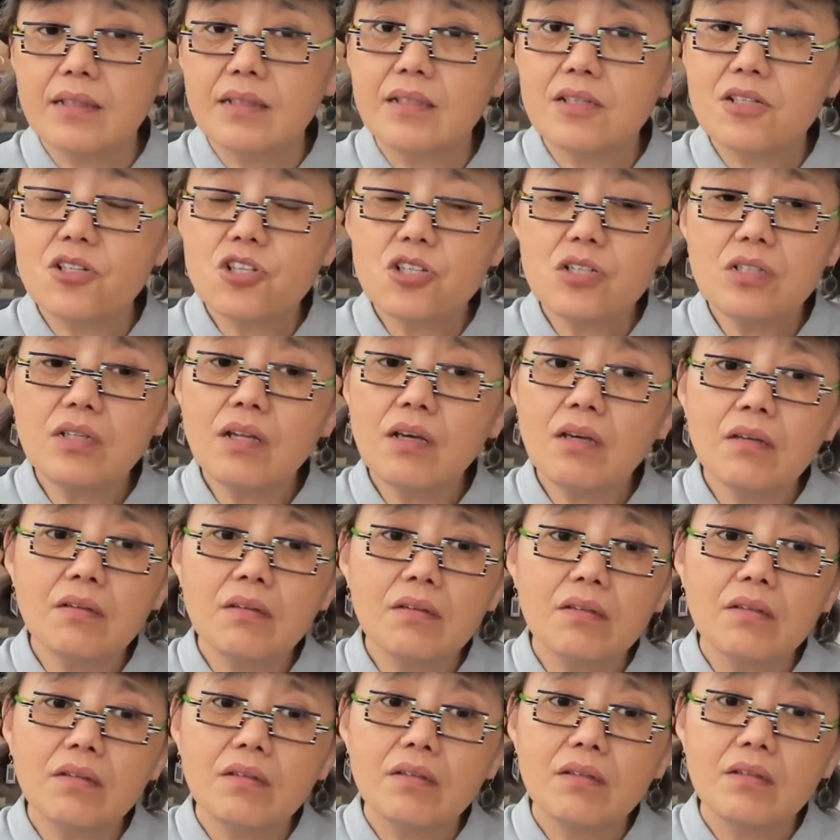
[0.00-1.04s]
可是呢，
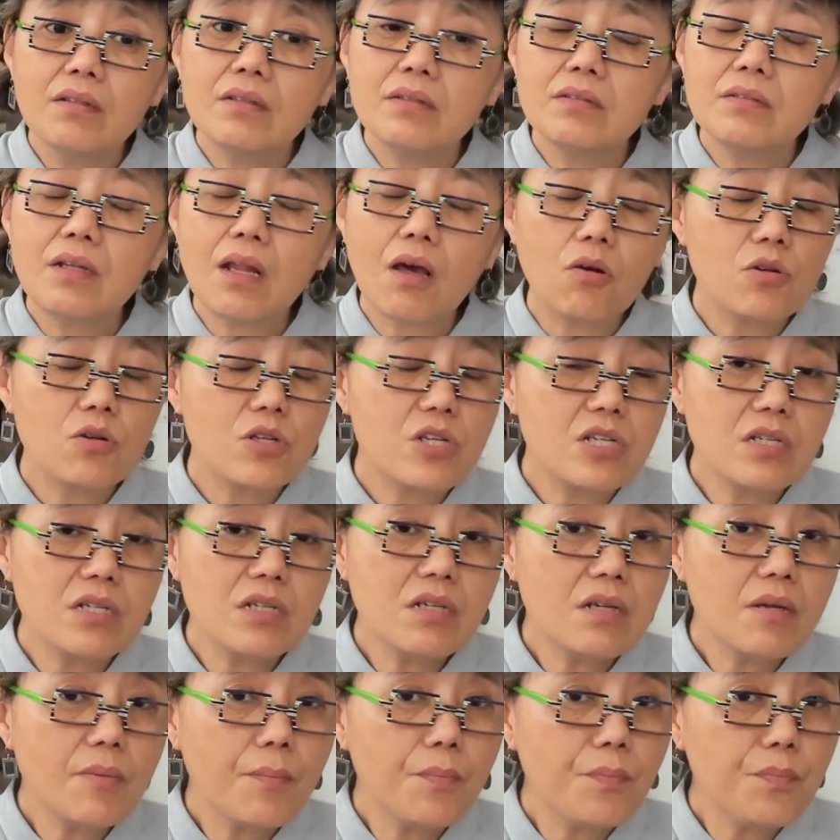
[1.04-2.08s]
老
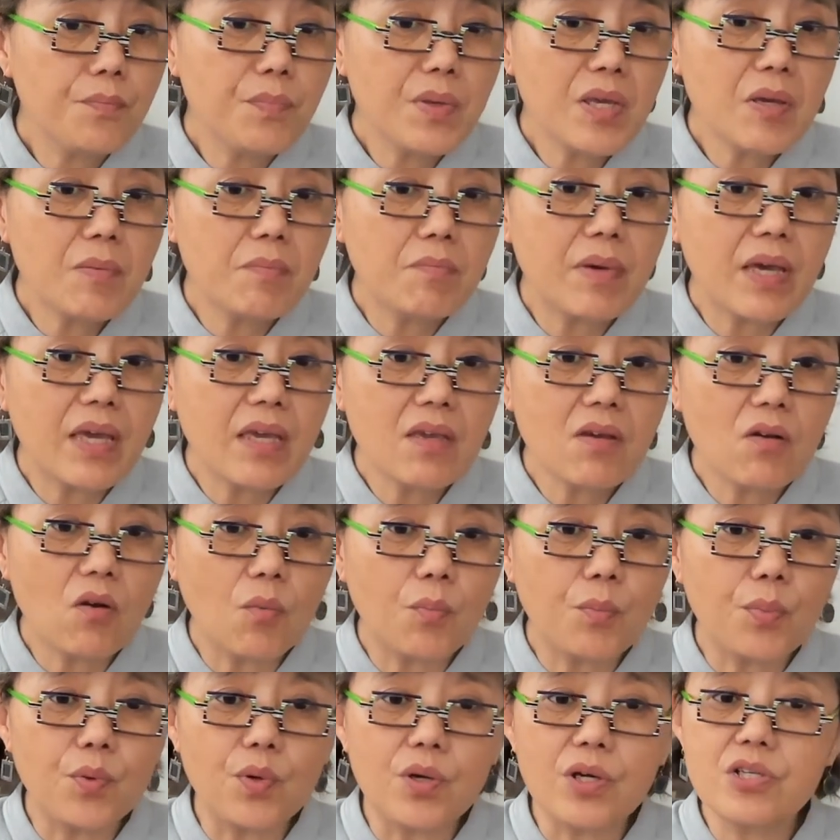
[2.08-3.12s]
师并没
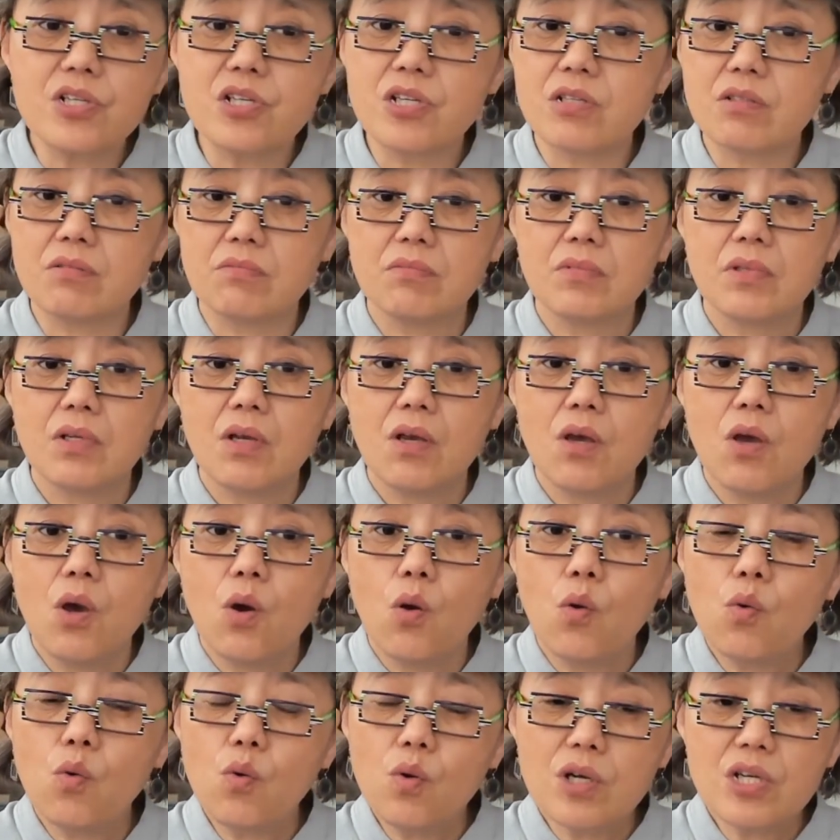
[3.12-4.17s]
有驳斥，
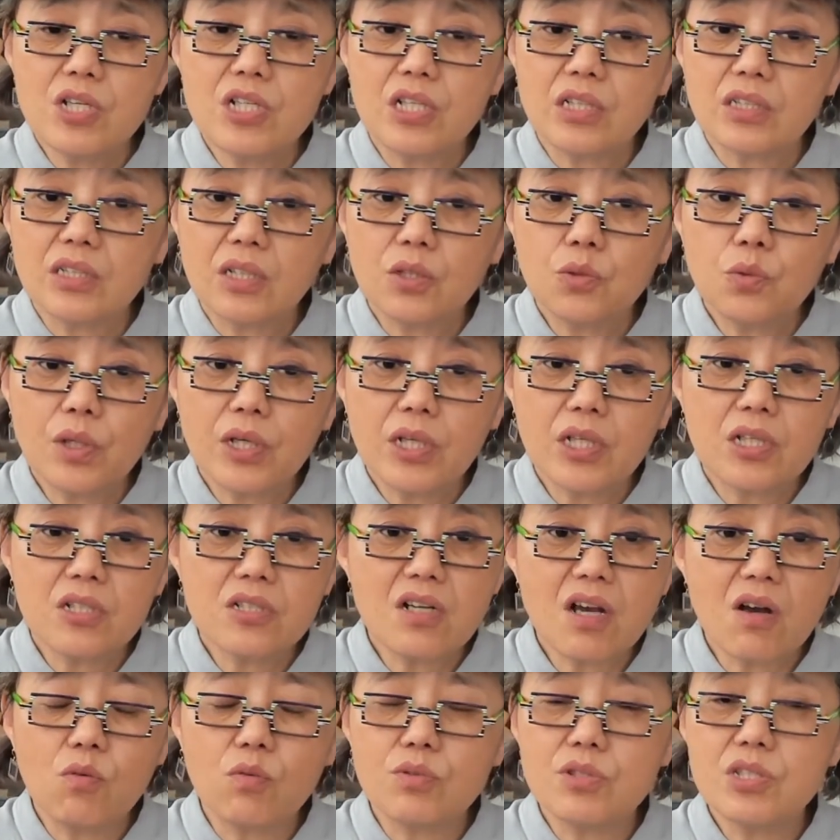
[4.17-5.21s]
或者呢对何
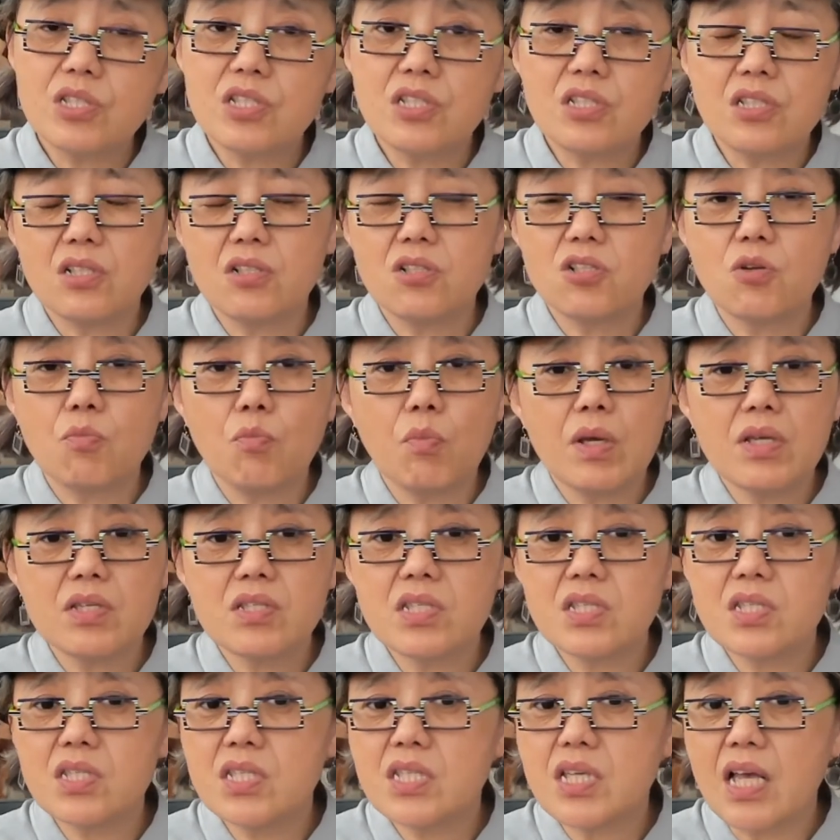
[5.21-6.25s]
兆武进行什么
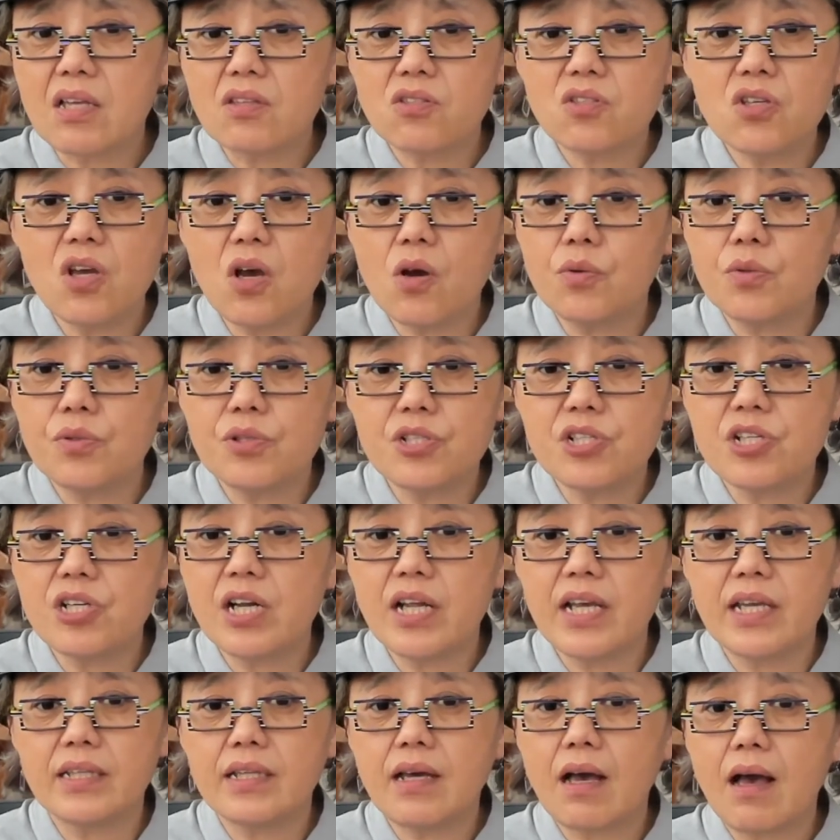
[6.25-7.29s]
思想教育
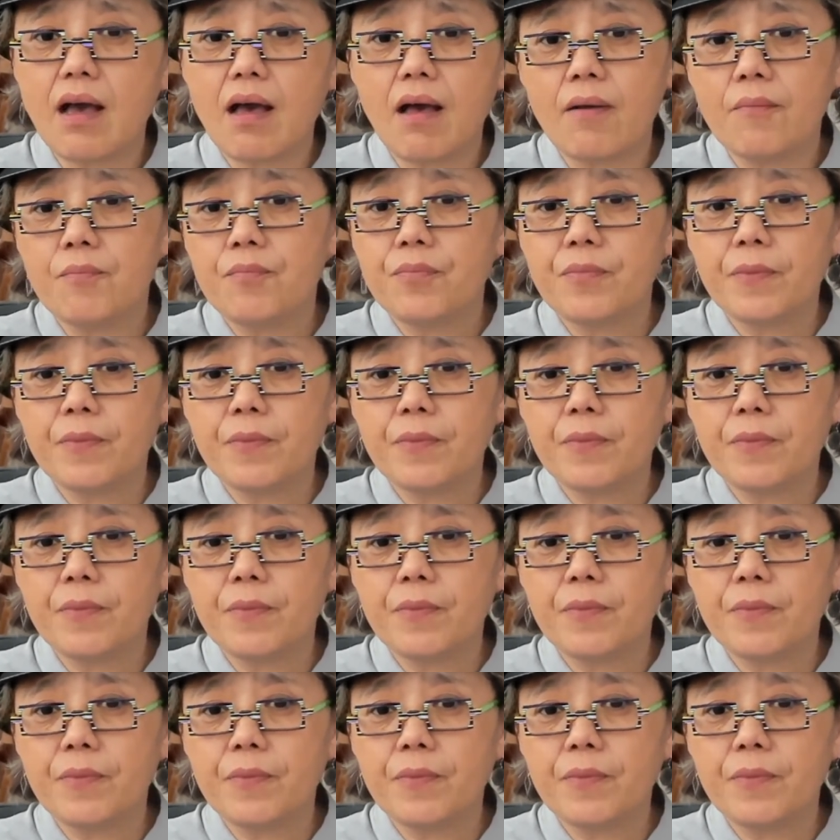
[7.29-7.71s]
之类的啊。